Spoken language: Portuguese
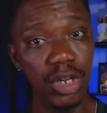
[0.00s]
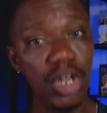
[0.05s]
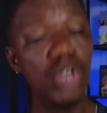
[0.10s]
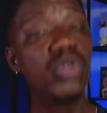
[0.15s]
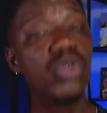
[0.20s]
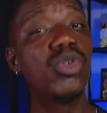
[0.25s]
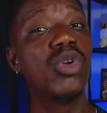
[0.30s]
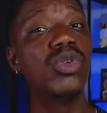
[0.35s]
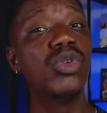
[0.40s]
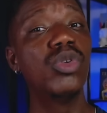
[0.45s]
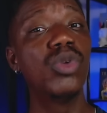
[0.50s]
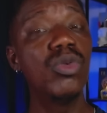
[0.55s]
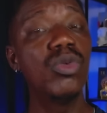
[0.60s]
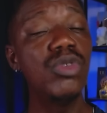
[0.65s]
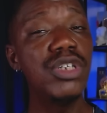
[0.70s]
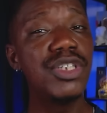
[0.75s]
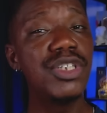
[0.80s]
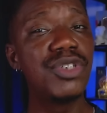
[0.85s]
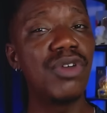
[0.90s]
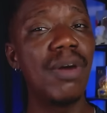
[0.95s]
tornou
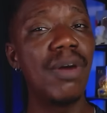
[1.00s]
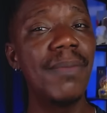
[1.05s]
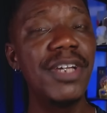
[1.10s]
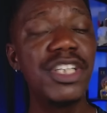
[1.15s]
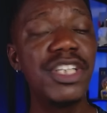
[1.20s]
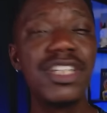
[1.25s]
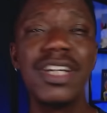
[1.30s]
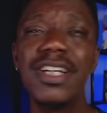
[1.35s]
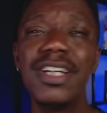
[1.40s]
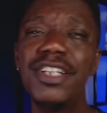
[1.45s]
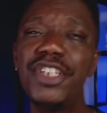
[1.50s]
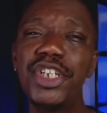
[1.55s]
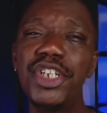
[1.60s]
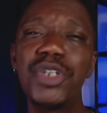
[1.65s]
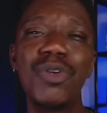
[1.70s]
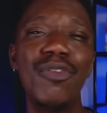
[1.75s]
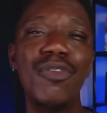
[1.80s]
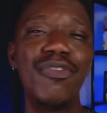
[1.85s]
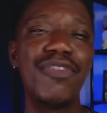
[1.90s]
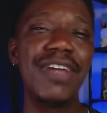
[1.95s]
os homens
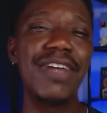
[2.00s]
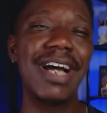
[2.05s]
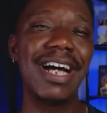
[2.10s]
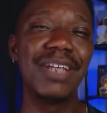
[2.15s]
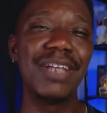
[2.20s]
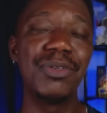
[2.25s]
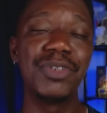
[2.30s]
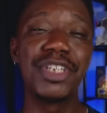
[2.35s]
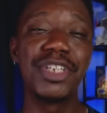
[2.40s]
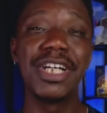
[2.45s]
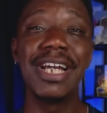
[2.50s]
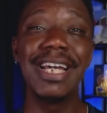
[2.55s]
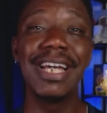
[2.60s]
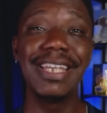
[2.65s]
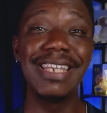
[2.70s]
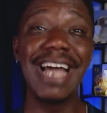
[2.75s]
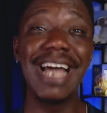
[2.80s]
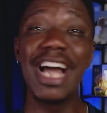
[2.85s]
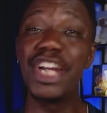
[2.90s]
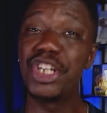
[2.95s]
desconfiados
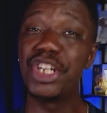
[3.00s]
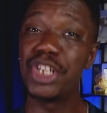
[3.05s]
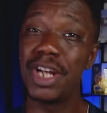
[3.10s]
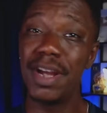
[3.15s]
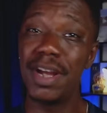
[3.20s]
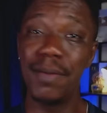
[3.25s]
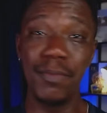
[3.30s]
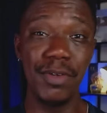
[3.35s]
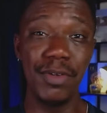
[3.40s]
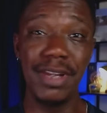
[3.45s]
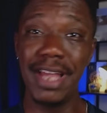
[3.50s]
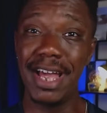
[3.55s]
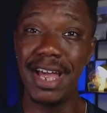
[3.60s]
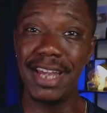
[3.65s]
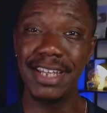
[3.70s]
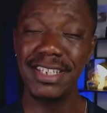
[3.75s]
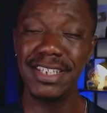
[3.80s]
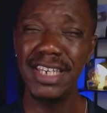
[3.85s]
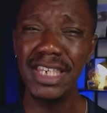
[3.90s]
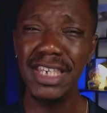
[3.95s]
das mulheres.
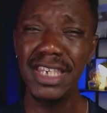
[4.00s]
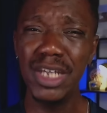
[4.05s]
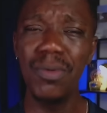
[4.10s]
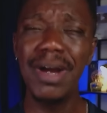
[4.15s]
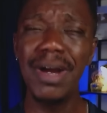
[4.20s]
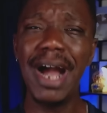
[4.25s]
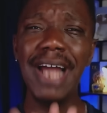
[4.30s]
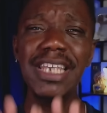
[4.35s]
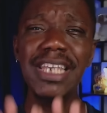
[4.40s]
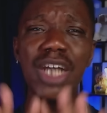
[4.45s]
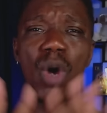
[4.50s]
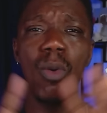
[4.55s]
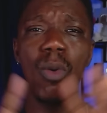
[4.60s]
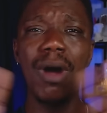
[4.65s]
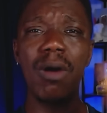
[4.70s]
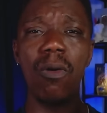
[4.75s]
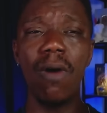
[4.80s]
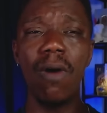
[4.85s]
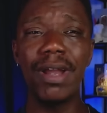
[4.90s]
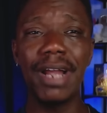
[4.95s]
Então, cada um
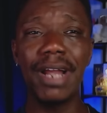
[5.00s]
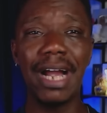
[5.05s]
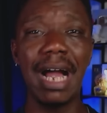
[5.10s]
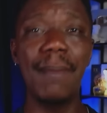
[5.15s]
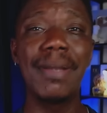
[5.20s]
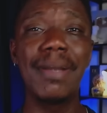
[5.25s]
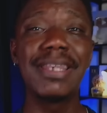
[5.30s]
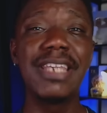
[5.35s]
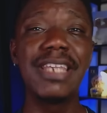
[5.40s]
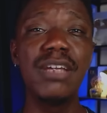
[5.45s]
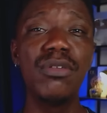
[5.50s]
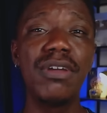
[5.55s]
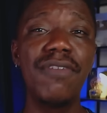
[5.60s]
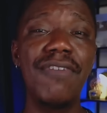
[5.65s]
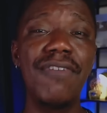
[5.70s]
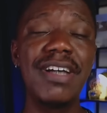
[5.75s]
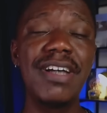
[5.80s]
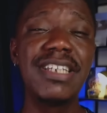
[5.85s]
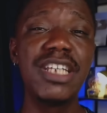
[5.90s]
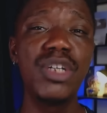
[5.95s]
agora acaba tendo que
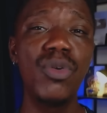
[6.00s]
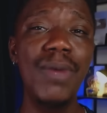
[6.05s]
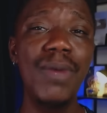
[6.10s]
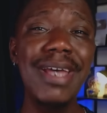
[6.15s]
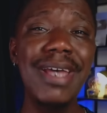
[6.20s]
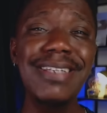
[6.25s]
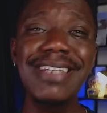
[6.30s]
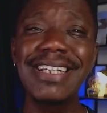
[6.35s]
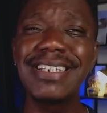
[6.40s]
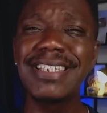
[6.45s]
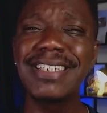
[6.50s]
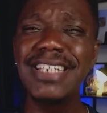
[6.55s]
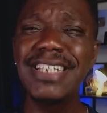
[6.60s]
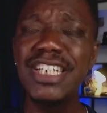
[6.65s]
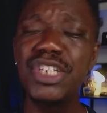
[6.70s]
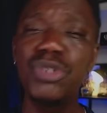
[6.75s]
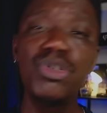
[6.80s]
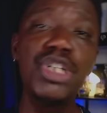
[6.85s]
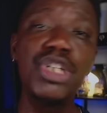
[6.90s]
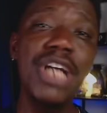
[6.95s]
fazer um exercício
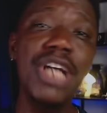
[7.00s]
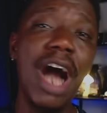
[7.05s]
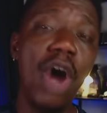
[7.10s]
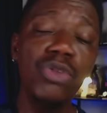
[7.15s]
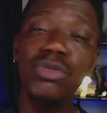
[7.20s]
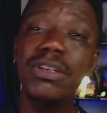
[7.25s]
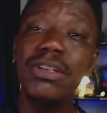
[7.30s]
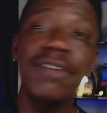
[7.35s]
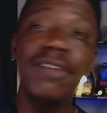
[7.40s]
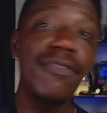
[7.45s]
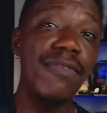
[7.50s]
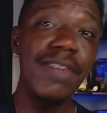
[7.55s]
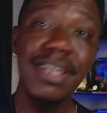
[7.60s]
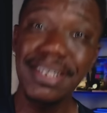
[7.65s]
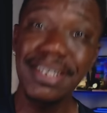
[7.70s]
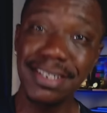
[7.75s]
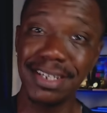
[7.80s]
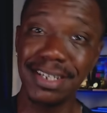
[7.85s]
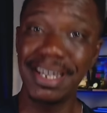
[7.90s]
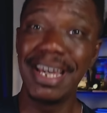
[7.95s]
de
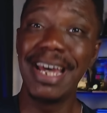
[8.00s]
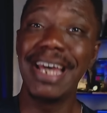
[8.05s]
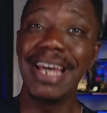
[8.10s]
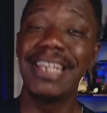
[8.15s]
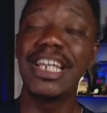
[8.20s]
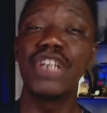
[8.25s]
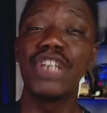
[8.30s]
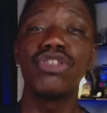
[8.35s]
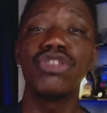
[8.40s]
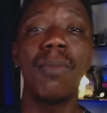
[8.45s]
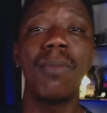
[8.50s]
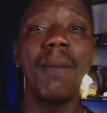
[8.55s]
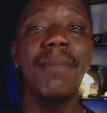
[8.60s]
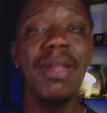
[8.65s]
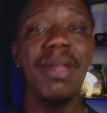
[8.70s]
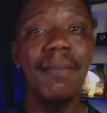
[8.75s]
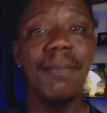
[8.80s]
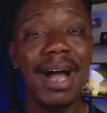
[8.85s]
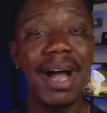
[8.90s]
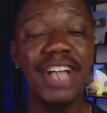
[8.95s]
autodefesa da sua própria
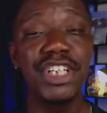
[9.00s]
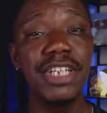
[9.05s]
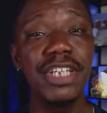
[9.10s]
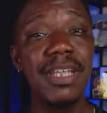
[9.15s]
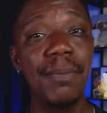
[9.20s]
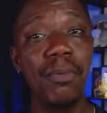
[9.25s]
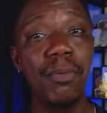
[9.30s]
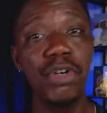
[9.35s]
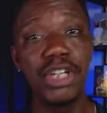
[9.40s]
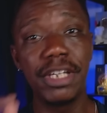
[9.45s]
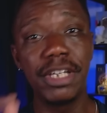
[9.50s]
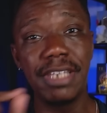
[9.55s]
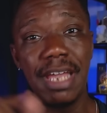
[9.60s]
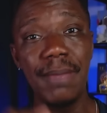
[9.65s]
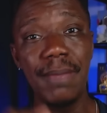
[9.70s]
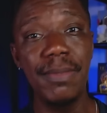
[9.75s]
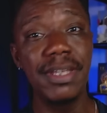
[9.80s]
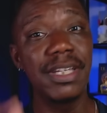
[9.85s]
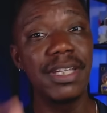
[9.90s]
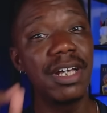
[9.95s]
imagem depois que
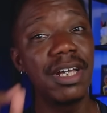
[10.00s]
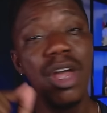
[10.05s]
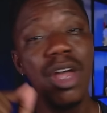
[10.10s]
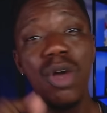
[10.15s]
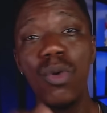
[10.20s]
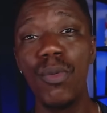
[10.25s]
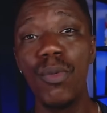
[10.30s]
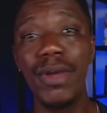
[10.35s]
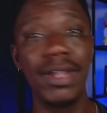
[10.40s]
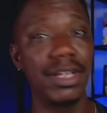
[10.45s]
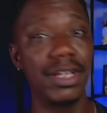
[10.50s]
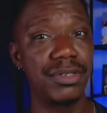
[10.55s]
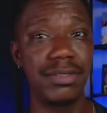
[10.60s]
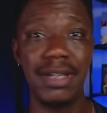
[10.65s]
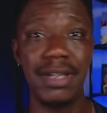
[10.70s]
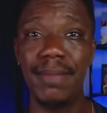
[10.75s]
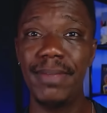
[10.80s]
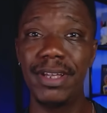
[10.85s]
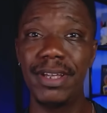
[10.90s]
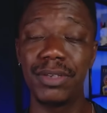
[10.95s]
termina um
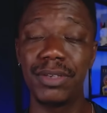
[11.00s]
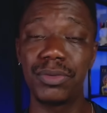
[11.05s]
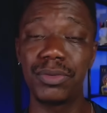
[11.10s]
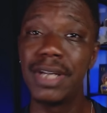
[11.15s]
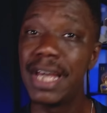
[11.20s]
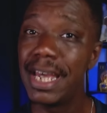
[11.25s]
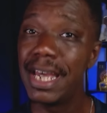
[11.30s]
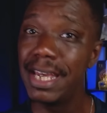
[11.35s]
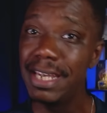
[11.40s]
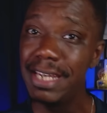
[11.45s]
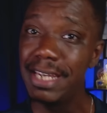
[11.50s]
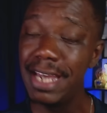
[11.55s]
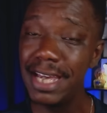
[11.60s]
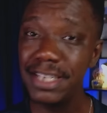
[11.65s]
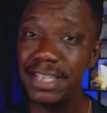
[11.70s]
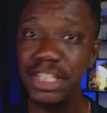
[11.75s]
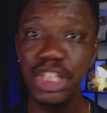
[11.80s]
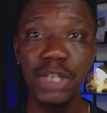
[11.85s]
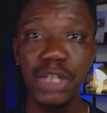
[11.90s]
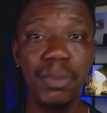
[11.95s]
relacionamento. E esse
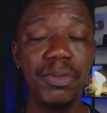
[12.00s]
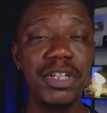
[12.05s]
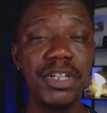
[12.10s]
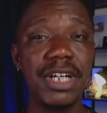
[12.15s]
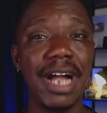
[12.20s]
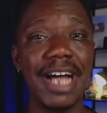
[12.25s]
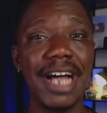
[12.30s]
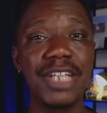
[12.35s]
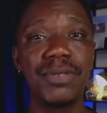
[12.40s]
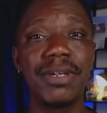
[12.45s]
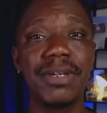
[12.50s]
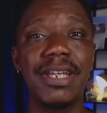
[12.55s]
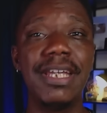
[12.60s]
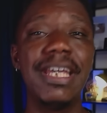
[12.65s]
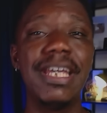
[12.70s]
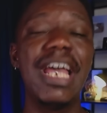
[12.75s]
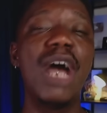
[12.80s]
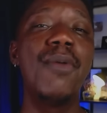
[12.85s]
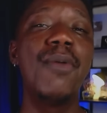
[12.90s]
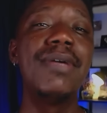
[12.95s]
tipo de caso aqui
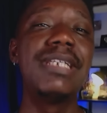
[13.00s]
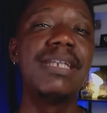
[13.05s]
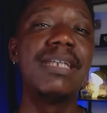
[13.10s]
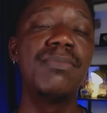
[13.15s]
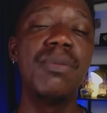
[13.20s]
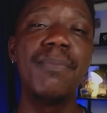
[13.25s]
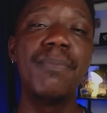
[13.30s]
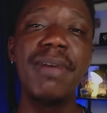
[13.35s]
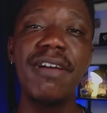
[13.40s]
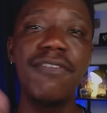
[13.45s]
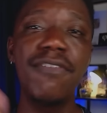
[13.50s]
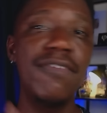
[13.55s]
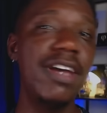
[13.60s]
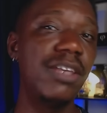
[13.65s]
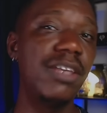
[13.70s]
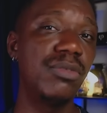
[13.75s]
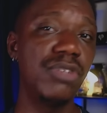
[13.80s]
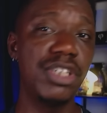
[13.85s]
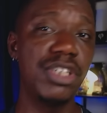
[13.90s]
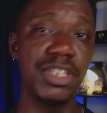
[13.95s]
é o exemplo
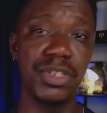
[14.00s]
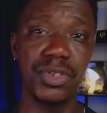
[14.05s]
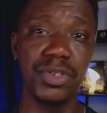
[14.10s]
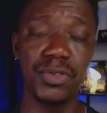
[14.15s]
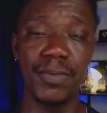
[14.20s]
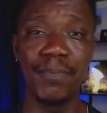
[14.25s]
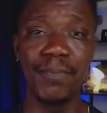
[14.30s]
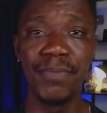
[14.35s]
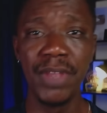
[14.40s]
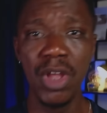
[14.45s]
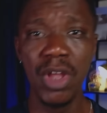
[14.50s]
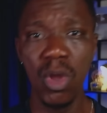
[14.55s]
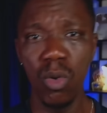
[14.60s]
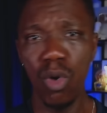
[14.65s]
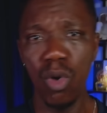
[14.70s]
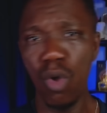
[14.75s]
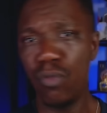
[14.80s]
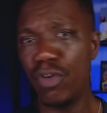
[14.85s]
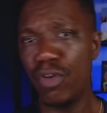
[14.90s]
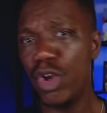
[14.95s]
perfeito disso. Qual
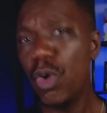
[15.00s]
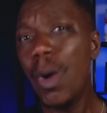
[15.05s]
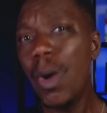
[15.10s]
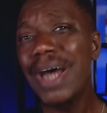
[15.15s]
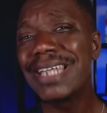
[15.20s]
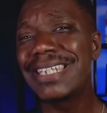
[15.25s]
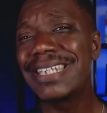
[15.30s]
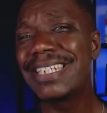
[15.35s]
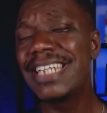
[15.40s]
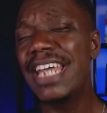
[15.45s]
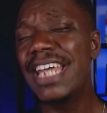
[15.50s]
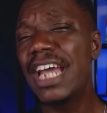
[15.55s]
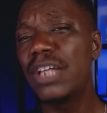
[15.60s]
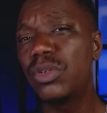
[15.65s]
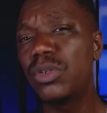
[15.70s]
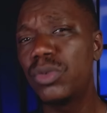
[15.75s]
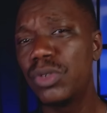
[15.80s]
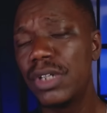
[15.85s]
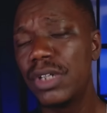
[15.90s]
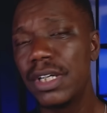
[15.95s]
foi o
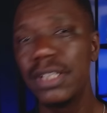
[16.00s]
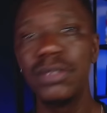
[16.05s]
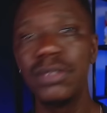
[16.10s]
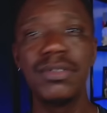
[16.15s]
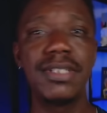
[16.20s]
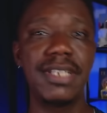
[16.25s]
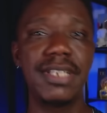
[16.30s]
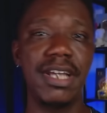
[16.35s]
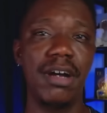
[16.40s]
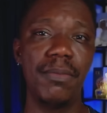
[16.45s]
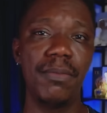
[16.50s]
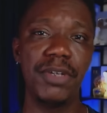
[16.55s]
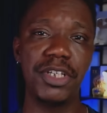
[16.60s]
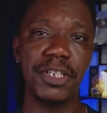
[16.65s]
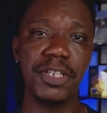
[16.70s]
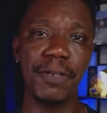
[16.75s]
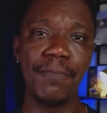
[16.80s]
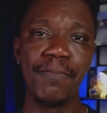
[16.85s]
acerto do Selbit?